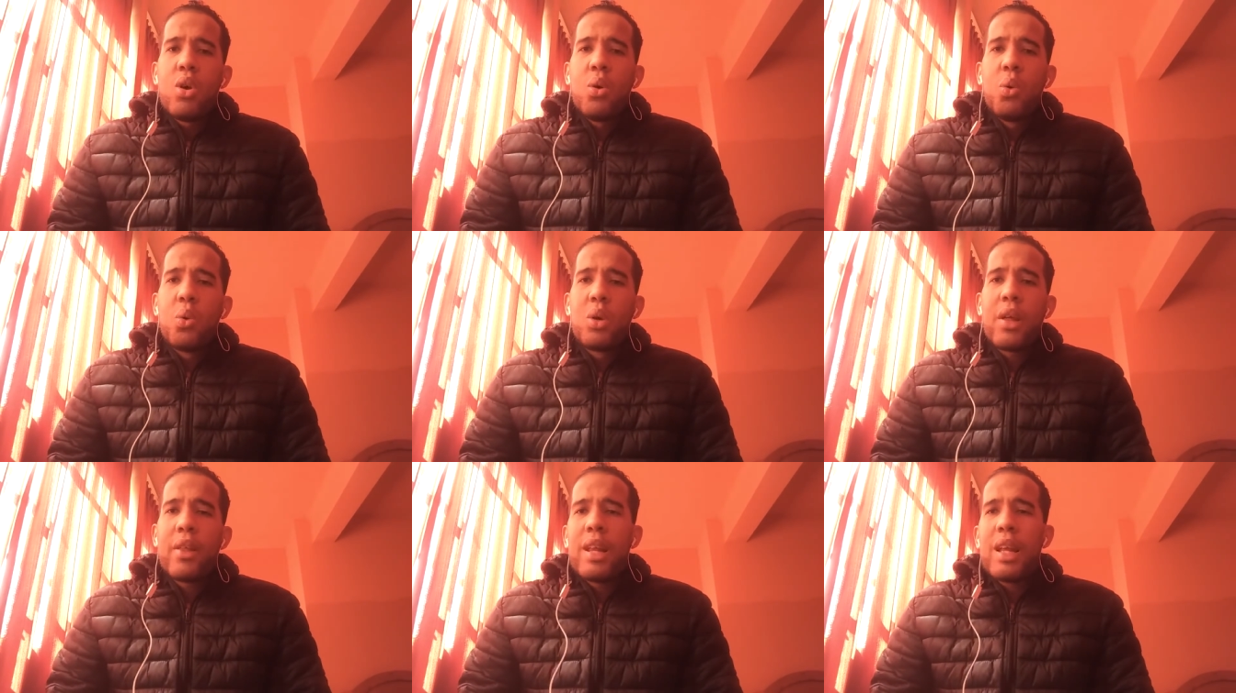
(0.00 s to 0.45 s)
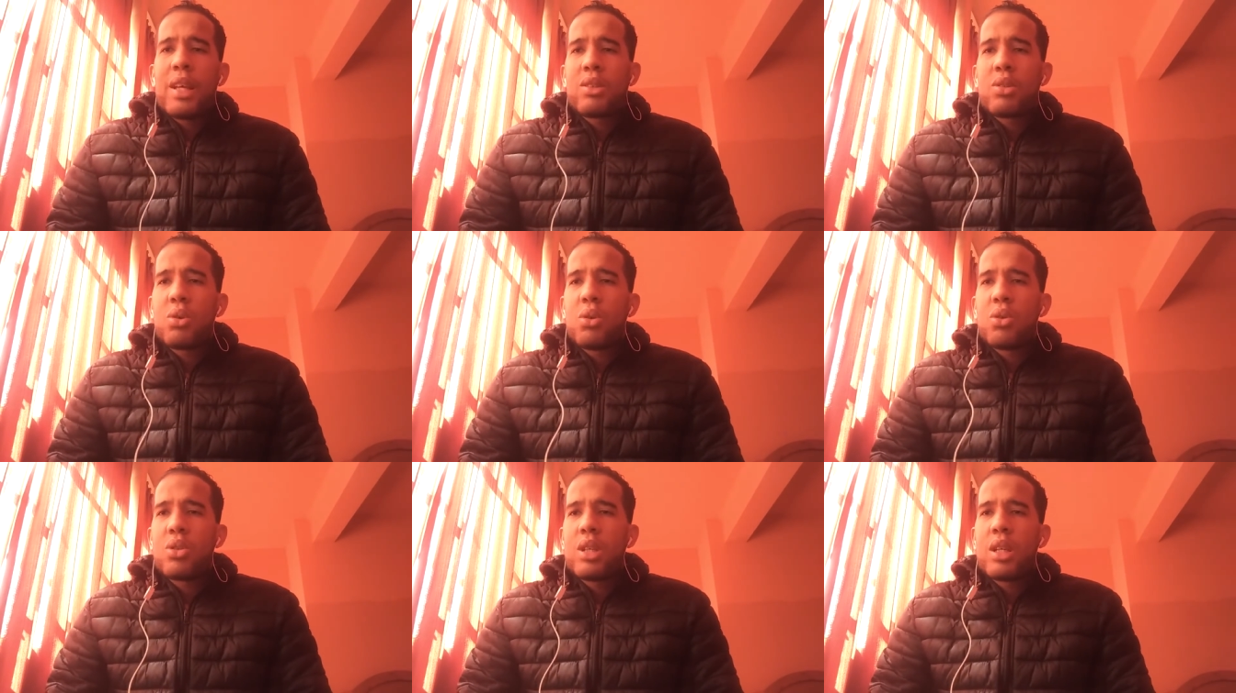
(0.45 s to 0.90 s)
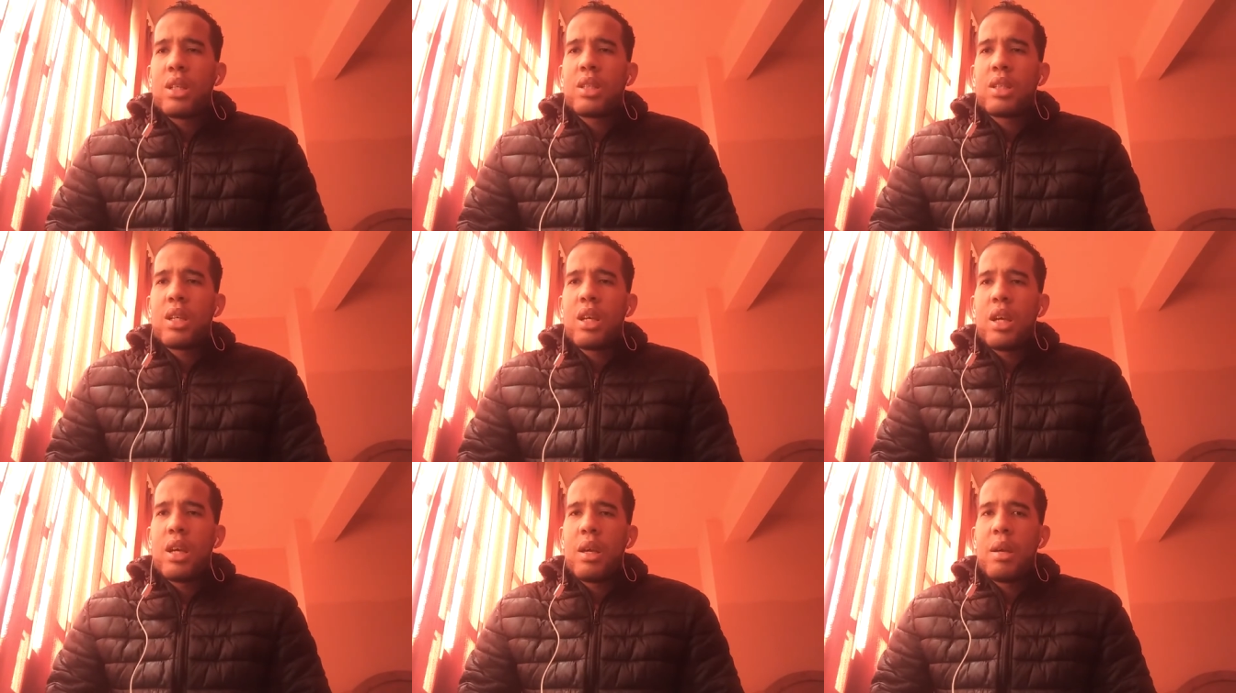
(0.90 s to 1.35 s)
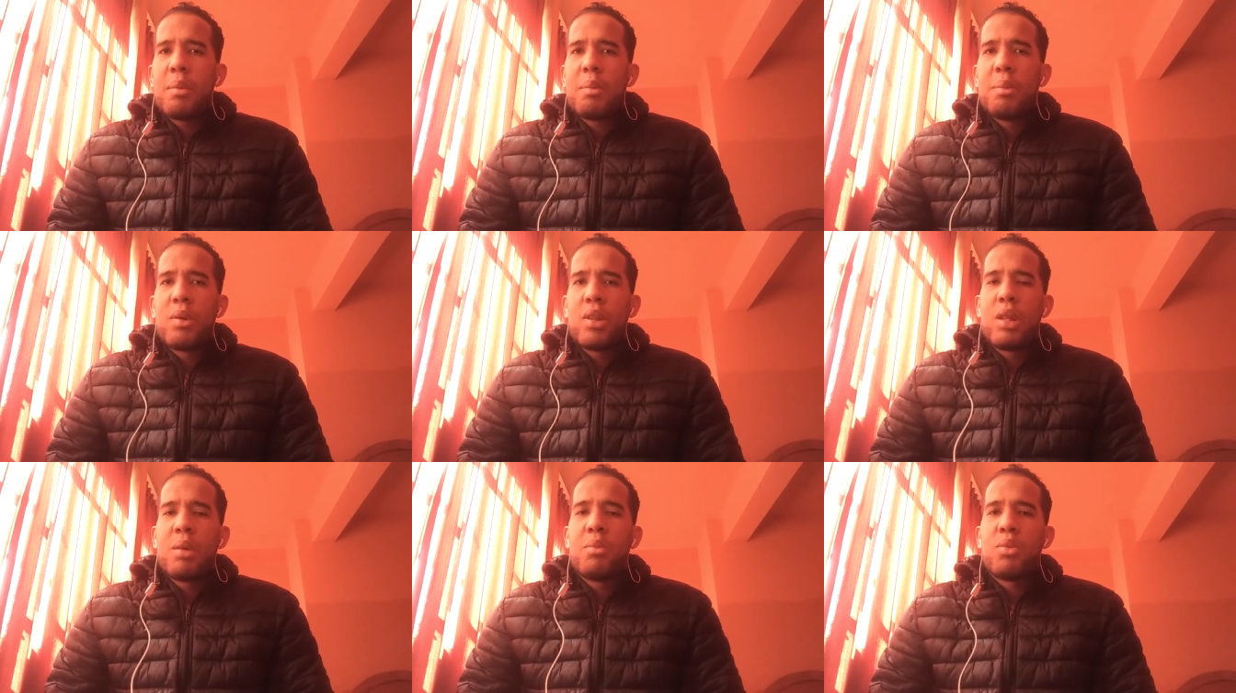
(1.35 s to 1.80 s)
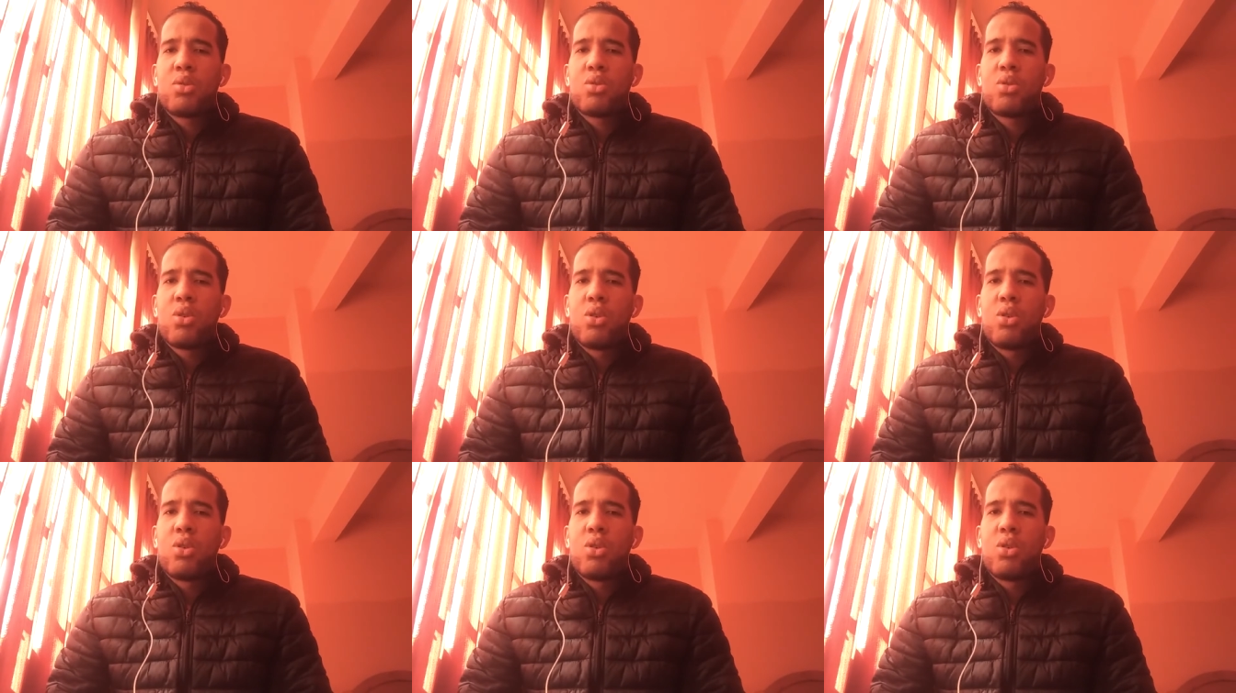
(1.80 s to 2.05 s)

Una de las cosas que podemos